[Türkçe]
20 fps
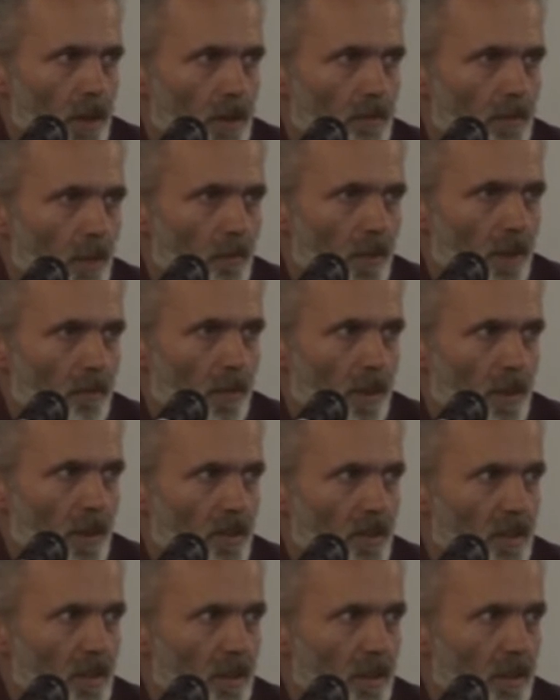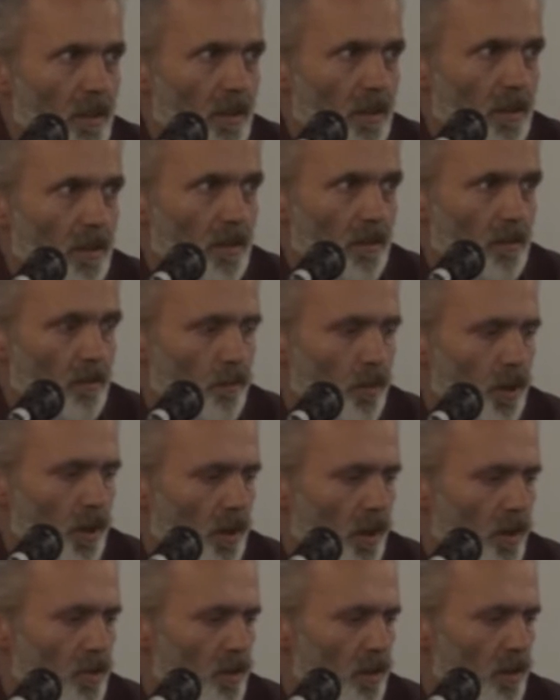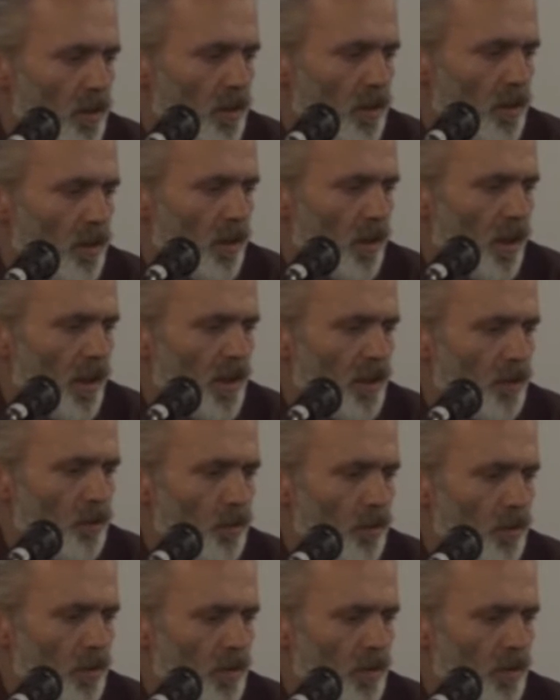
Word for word: İmam Rabbani Hazretleri ona karşılık hayır diyor.